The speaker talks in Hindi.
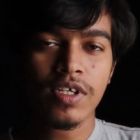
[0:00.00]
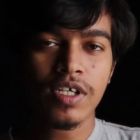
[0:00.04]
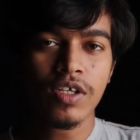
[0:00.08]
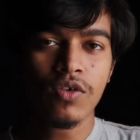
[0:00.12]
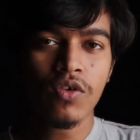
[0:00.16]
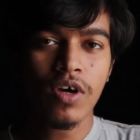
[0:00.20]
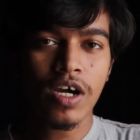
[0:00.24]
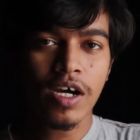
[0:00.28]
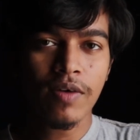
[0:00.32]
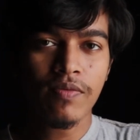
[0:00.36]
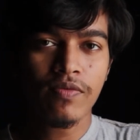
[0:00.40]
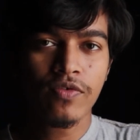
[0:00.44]

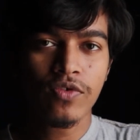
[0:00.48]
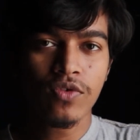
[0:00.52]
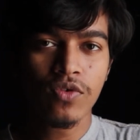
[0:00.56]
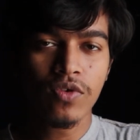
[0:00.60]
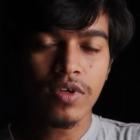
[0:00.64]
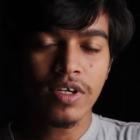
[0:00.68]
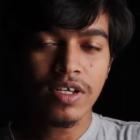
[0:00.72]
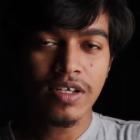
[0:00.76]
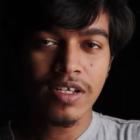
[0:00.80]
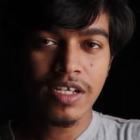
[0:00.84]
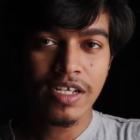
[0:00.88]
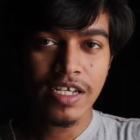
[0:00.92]
यू हैव
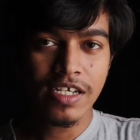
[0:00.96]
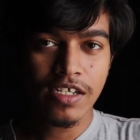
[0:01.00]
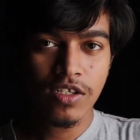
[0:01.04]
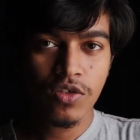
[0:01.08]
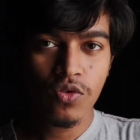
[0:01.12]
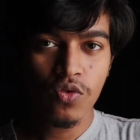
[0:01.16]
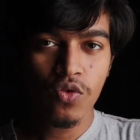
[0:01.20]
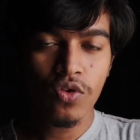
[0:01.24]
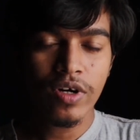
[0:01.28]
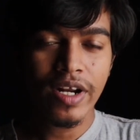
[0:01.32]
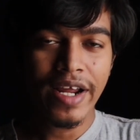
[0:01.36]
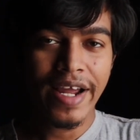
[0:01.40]
टू
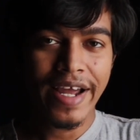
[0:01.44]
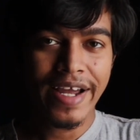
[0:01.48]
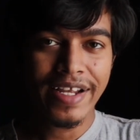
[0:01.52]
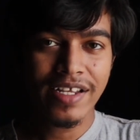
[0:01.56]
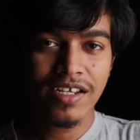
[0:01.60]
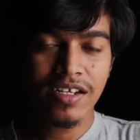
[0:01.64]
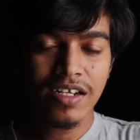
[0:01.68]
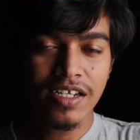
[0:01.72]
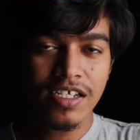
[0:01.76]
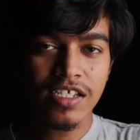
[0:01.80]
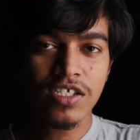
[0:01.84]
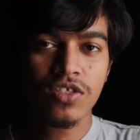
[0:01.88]
स्कोर
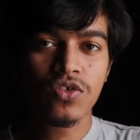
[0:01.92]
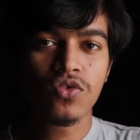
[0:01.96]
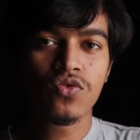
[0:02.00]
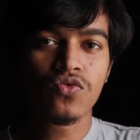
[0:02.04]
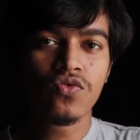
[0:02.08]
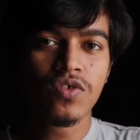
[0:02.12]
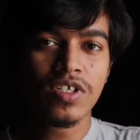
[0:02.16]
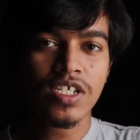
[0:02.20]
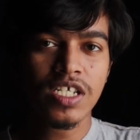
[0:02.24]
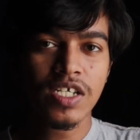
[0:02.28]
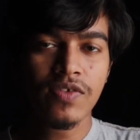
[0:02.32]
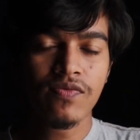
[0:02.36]
एटलीस्ट
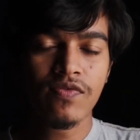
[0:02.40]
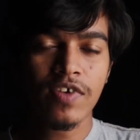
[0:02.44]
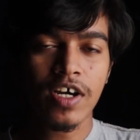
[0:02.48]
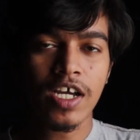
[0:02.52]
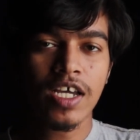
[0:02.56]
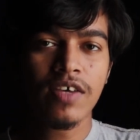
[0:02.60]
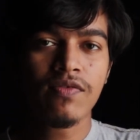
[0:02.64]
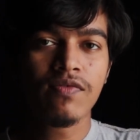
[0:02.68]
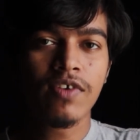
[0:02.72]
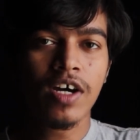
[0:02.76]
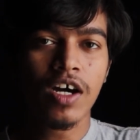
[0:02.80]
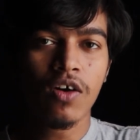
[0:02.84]
ट्वेंटी
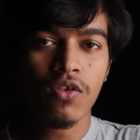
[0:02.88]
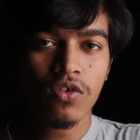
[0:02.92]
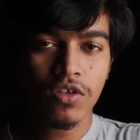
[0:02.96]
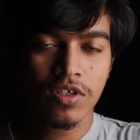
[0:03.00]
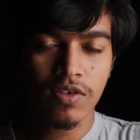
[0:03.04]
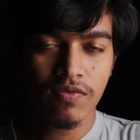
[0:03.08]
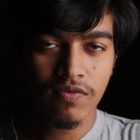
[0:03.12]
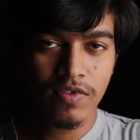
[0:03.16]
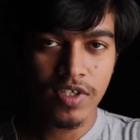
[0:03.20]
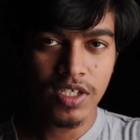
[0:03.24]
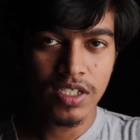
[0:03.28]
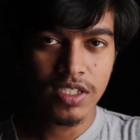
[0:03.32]
फाइव आउट
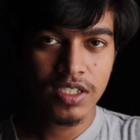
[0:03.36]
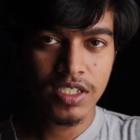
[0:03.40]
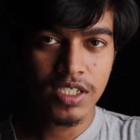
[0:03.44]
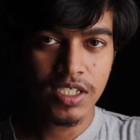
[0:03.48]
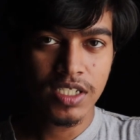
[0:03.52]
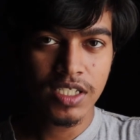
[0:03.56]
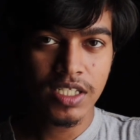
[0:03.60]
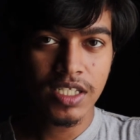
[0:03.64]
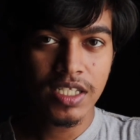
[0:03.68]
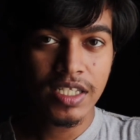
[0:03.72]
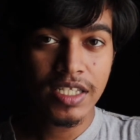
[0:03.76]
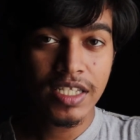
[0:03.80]
ऑफ थर्टी